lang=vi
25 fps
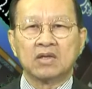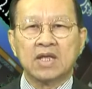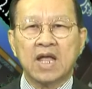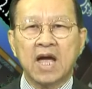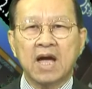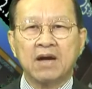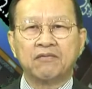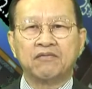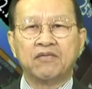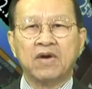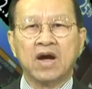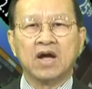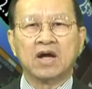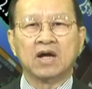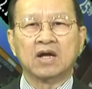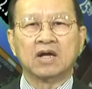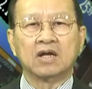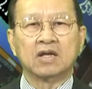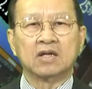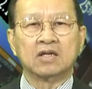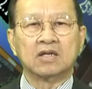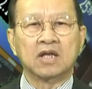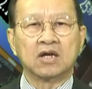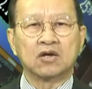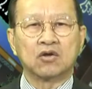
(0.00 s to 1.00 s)
Đa phần
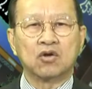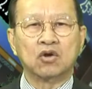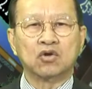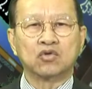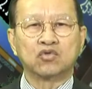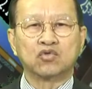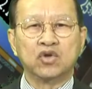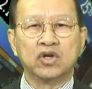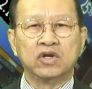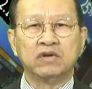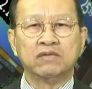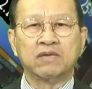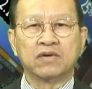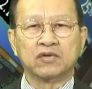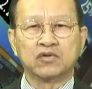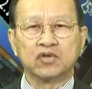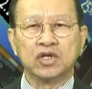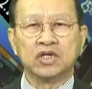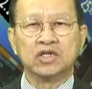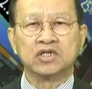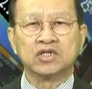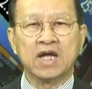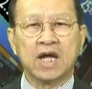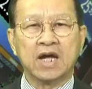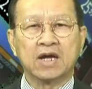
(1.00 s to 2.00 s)
là còn tùy vào
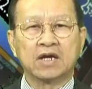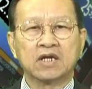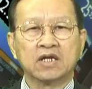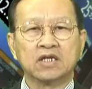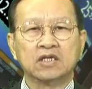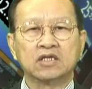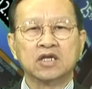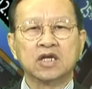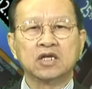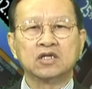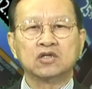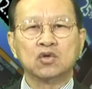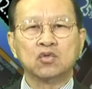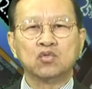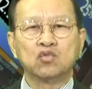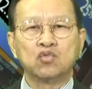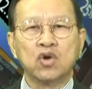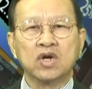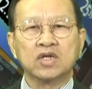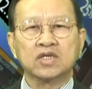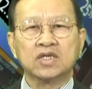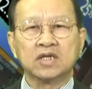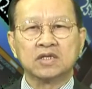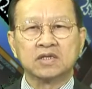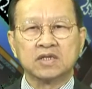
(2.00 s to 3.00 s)
tình trạng kinh tế Trung
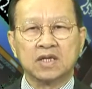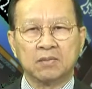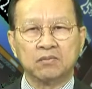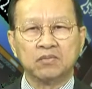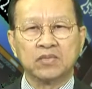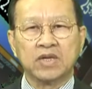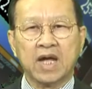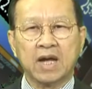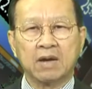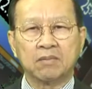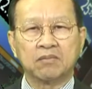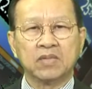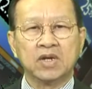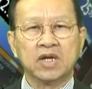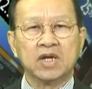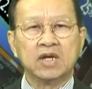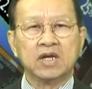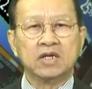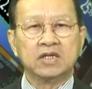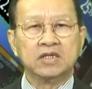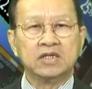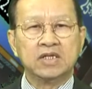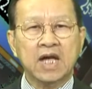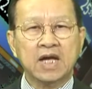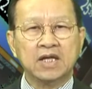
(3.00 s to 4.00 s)
Quốc đang chậm chạp.
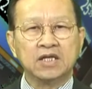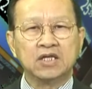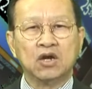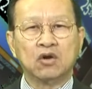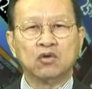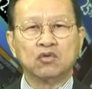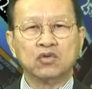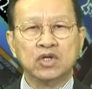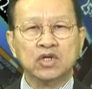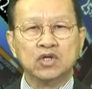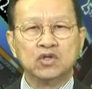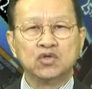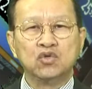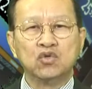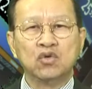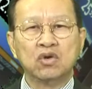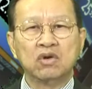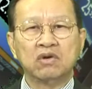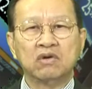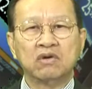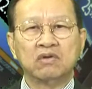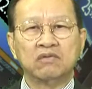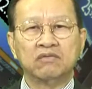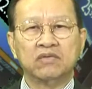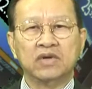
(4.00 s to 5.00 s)
Giá dầu đi
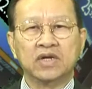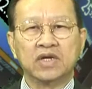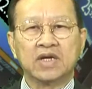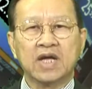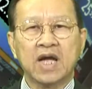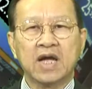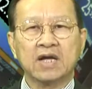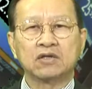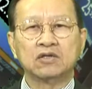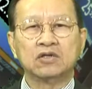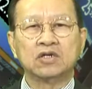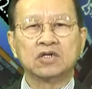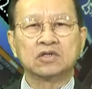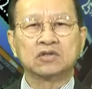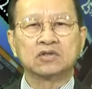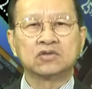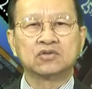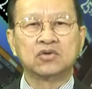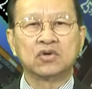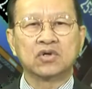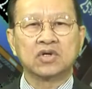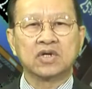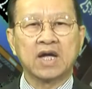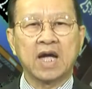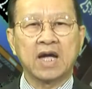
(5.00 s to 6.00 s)
xuống vì các nước
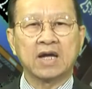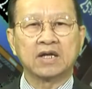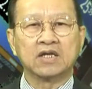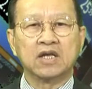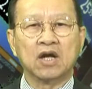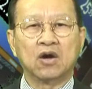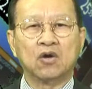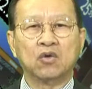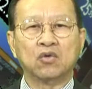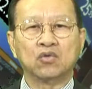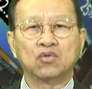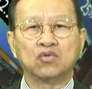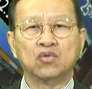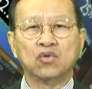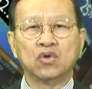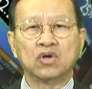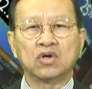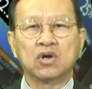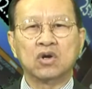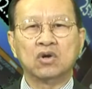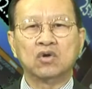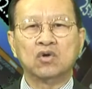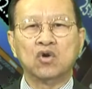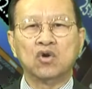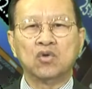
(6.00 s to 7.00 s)
xuất cảng dầu
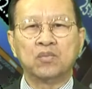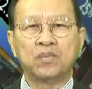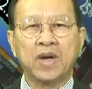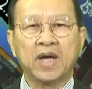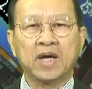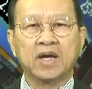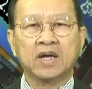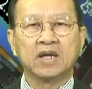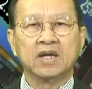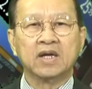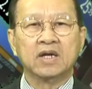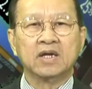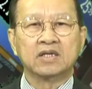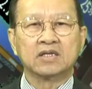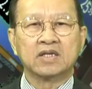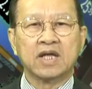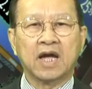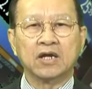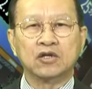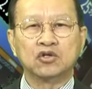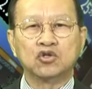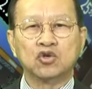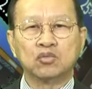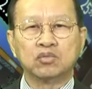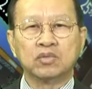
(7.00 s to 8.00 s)
thuộc khối OPEC
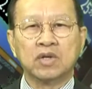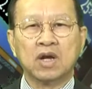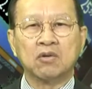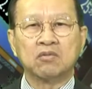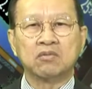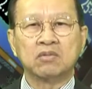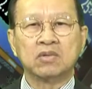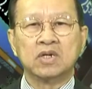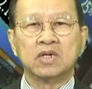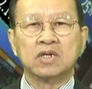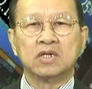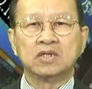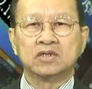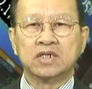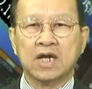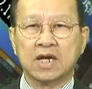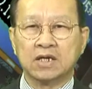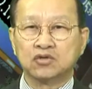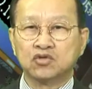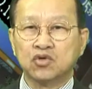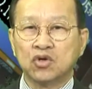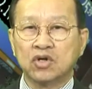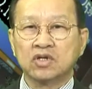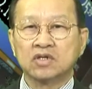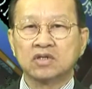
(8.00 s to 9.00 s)
tại Trung Đông
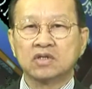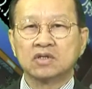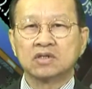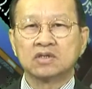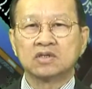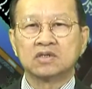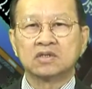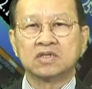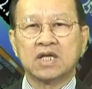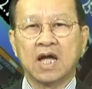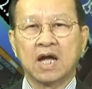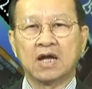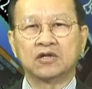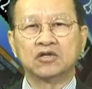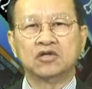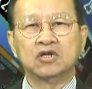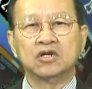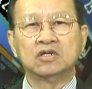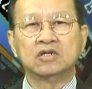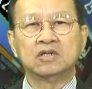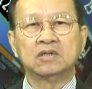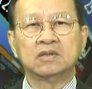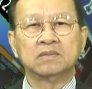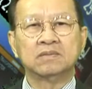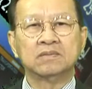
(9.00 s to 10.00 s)
sản xuất thẳng
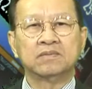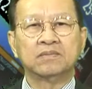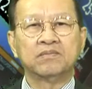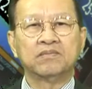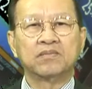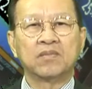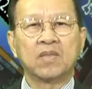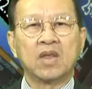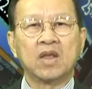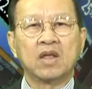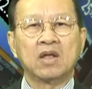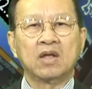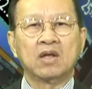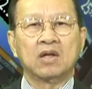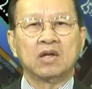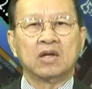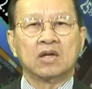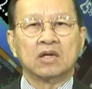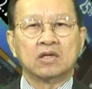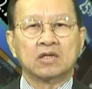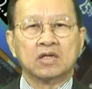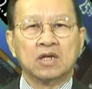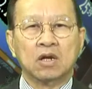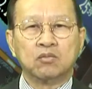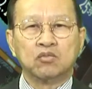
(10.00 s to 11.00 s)
dư.
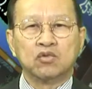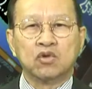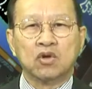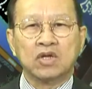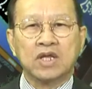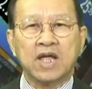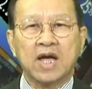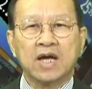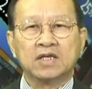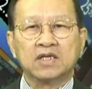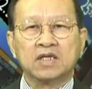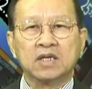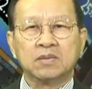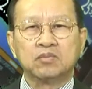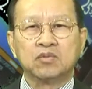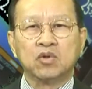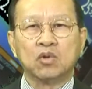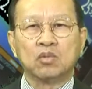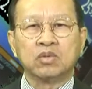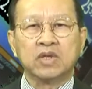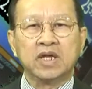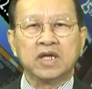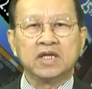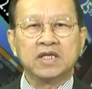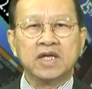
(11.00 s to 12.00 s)
Đồng đô la tiếp
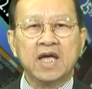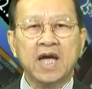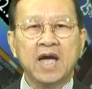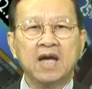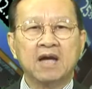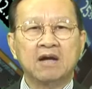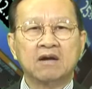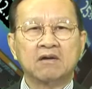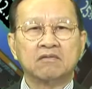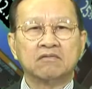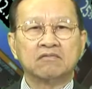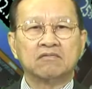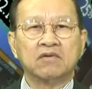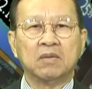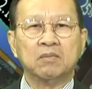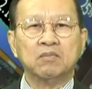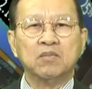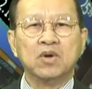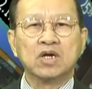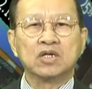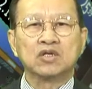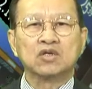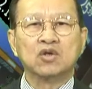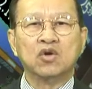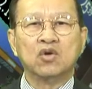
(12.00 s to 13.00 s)
tục lên giá và
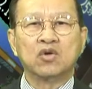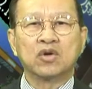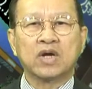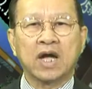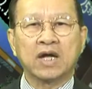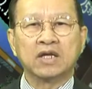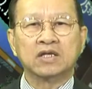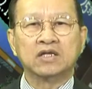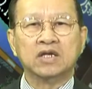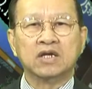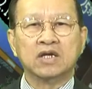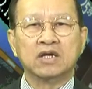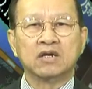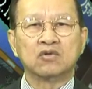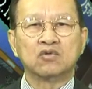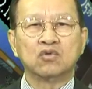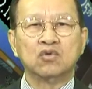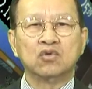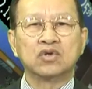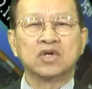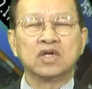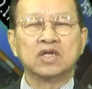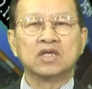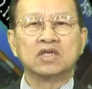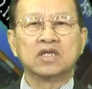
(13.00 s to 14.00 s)
mức độ cải thiện
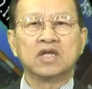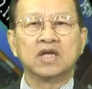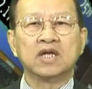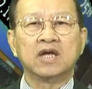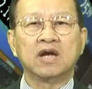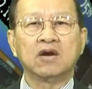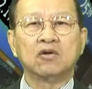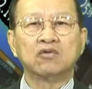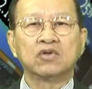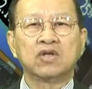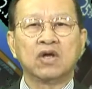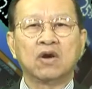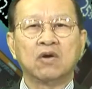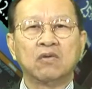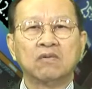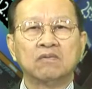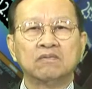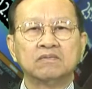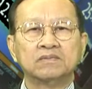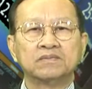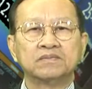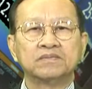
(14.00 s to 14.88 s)
của kinh tế Âu Châu.